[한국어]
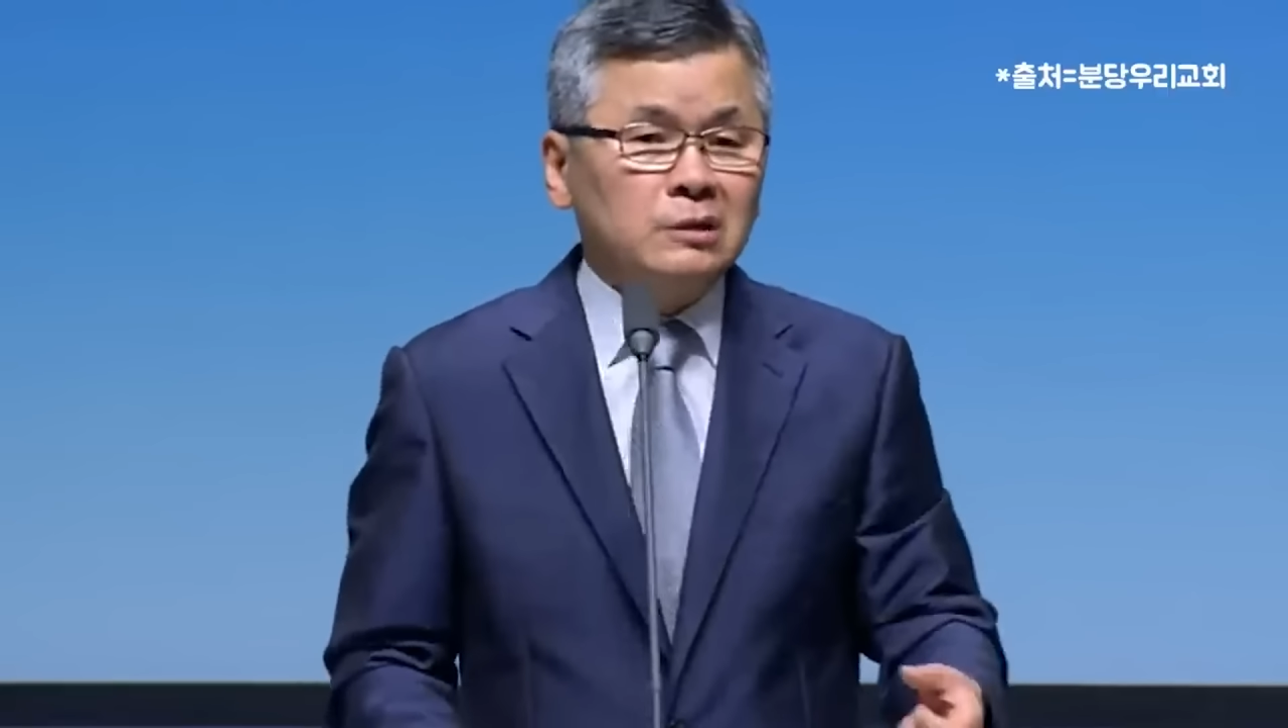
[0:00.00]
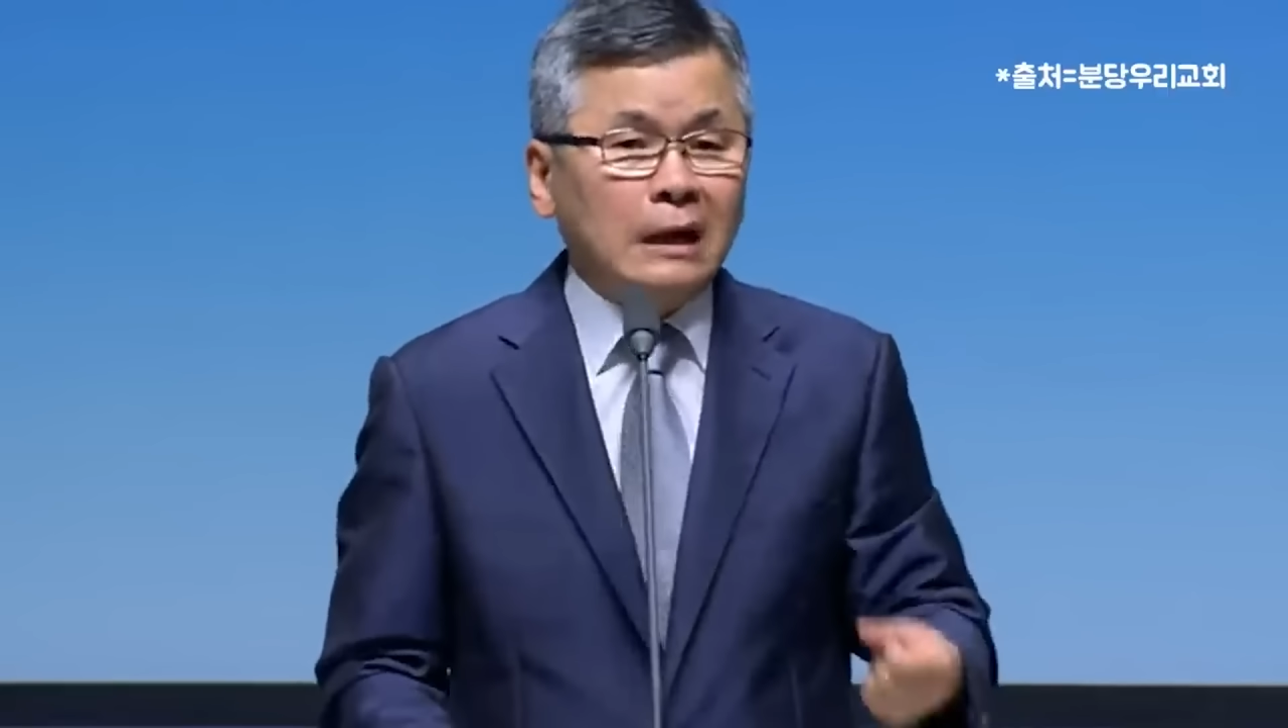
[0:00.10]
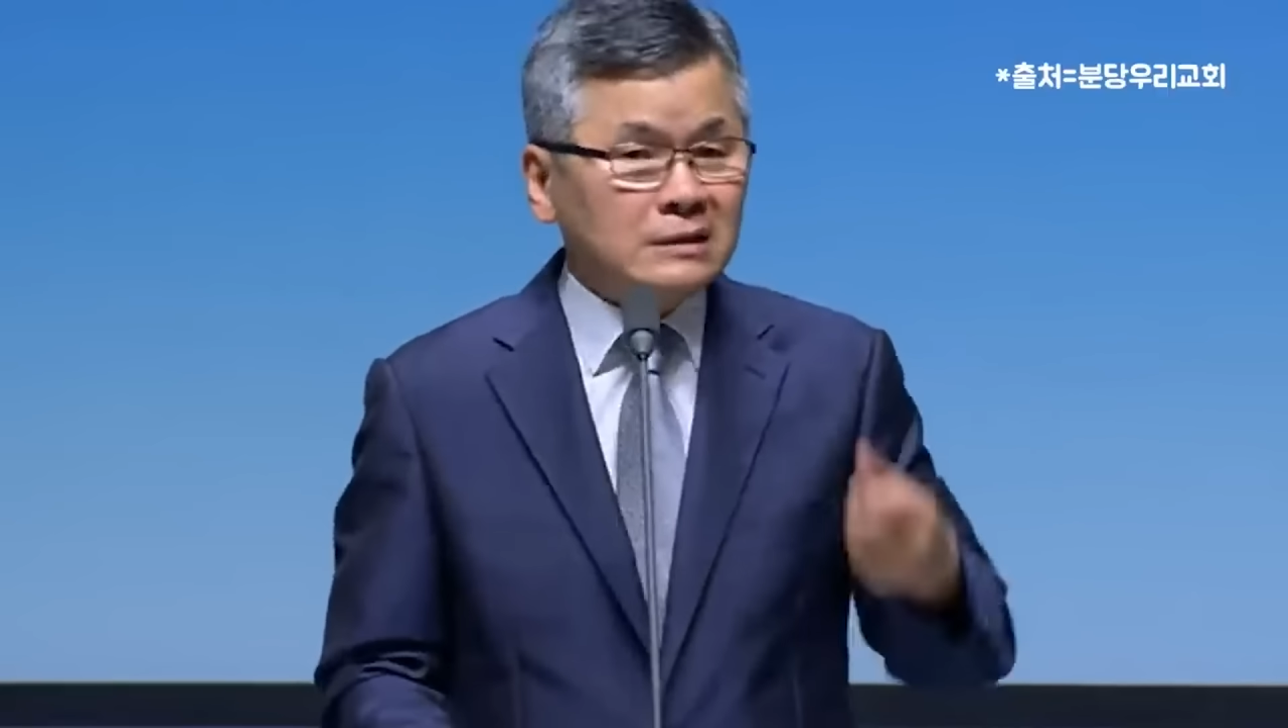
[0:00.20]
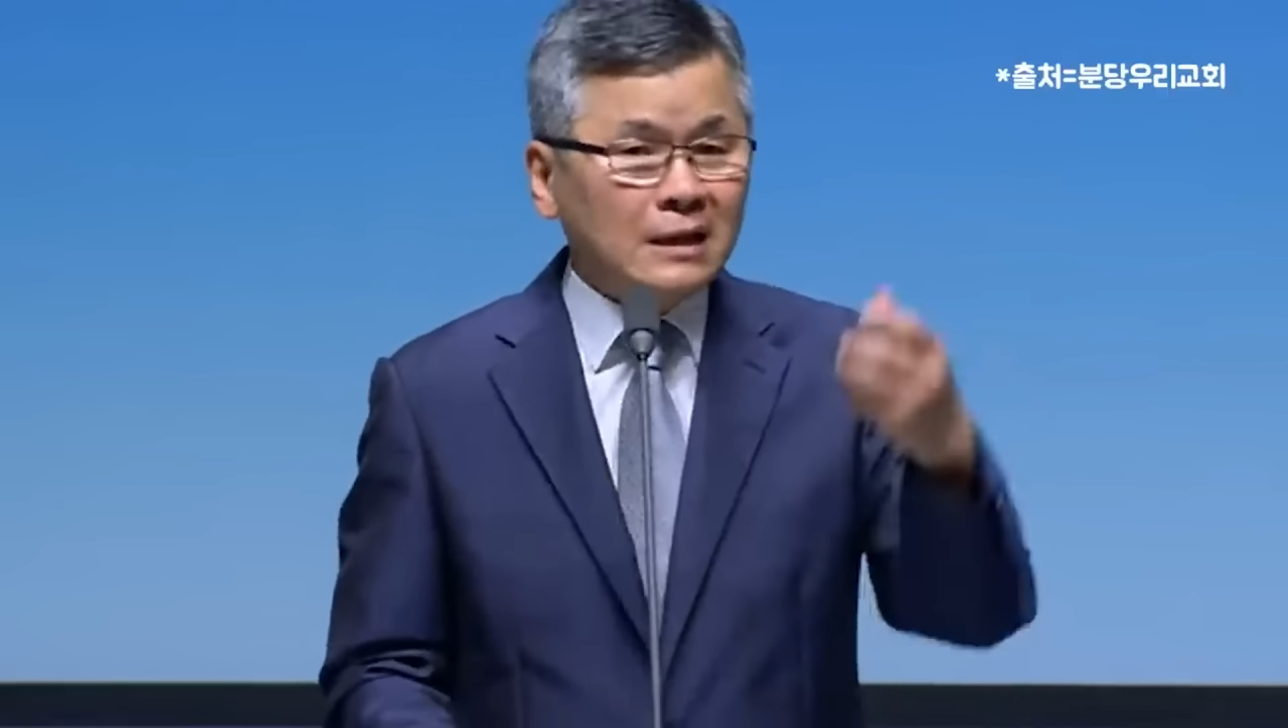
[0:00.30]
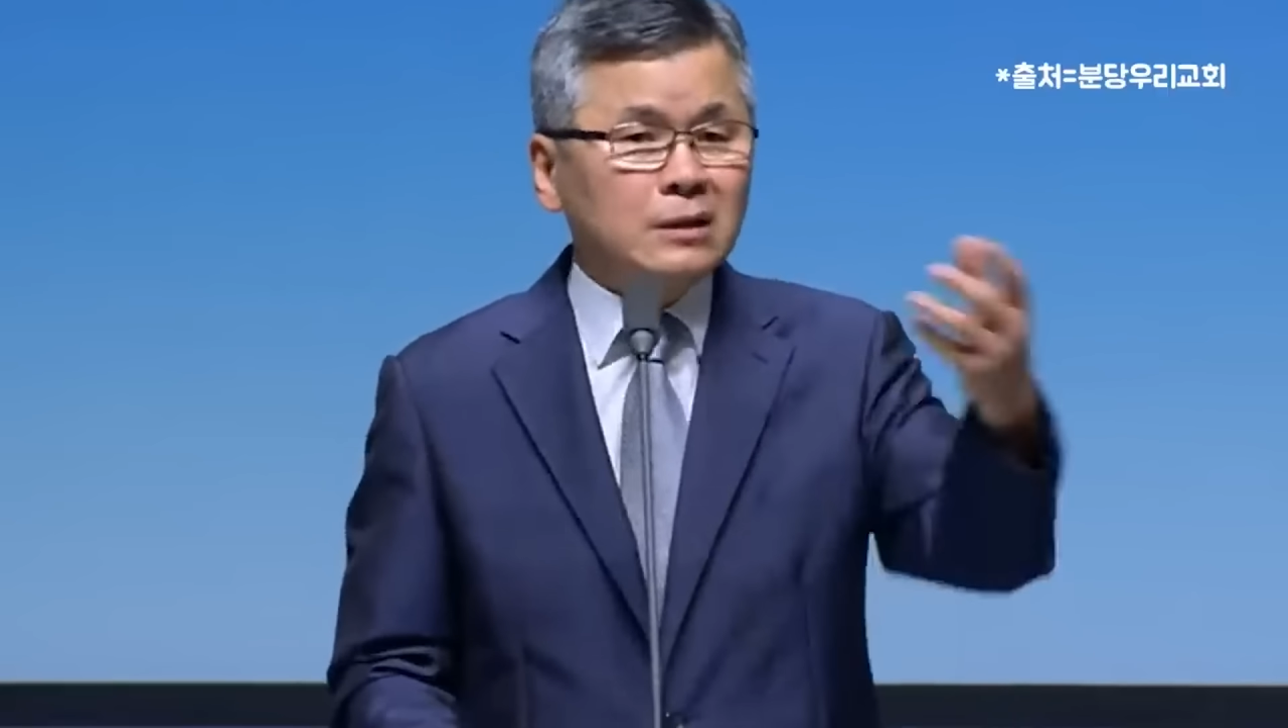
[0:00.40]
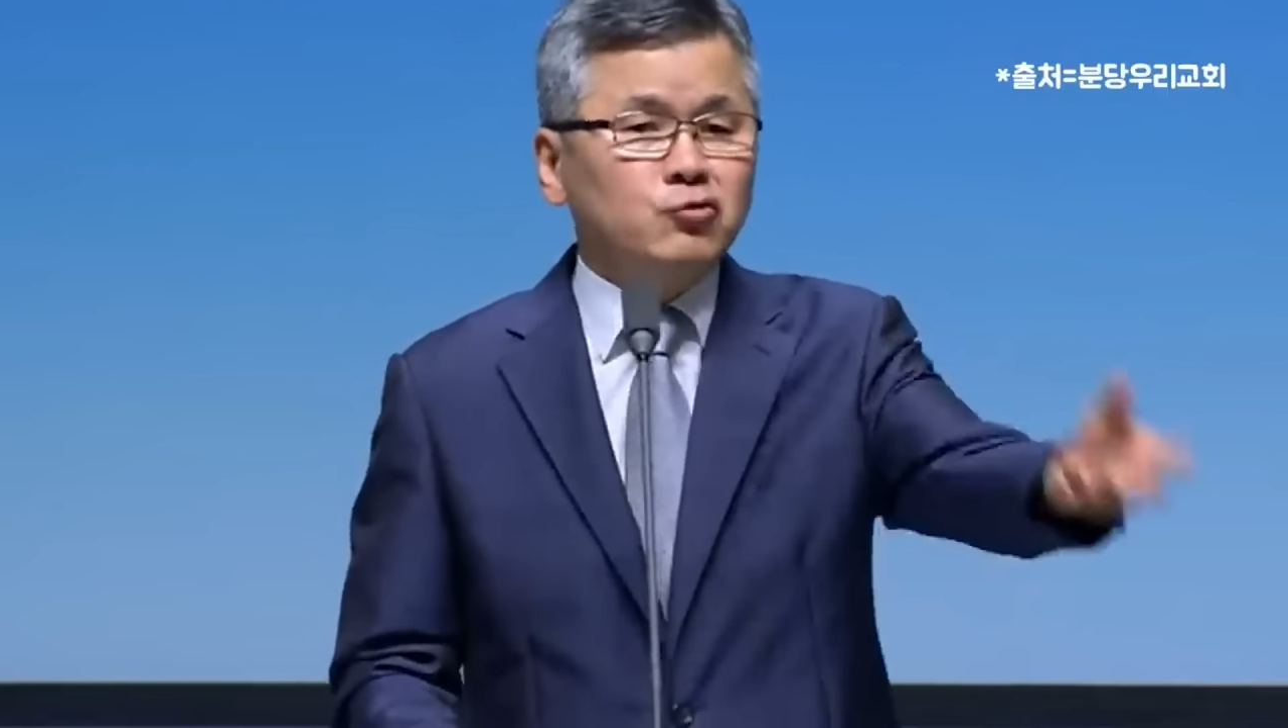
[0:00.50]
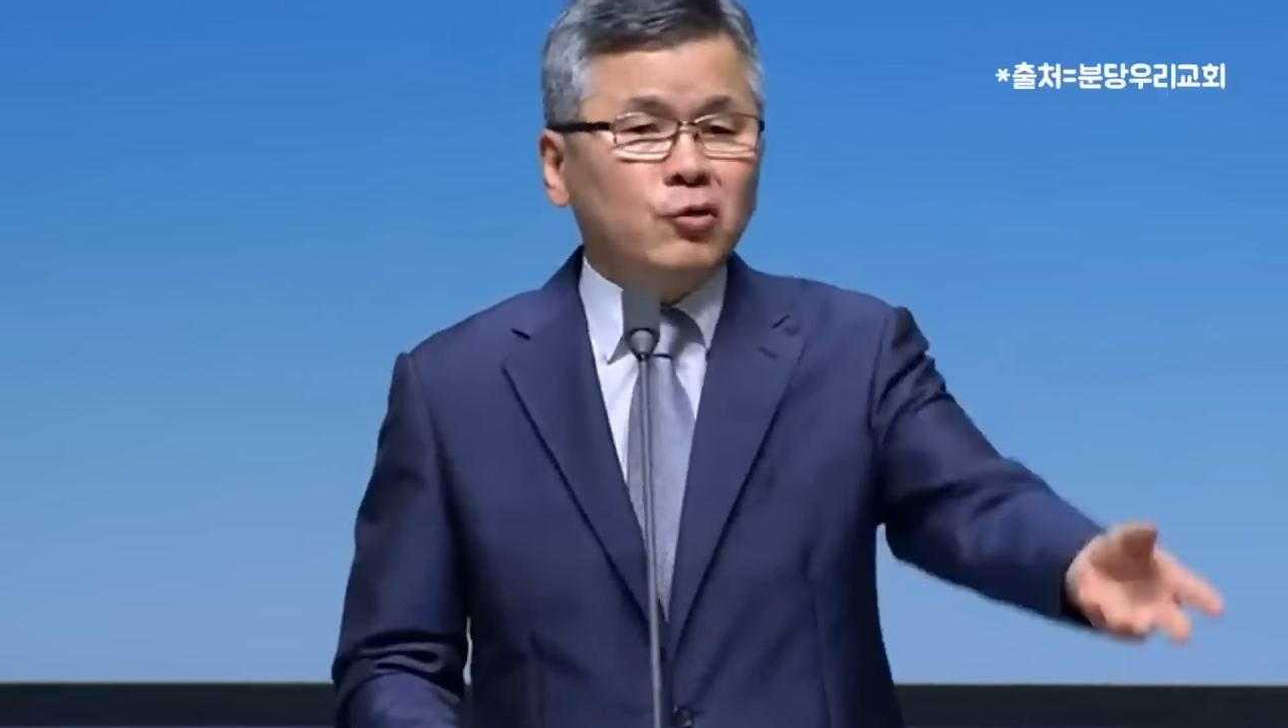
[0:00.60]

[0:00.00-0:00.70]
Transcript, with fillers: 당당히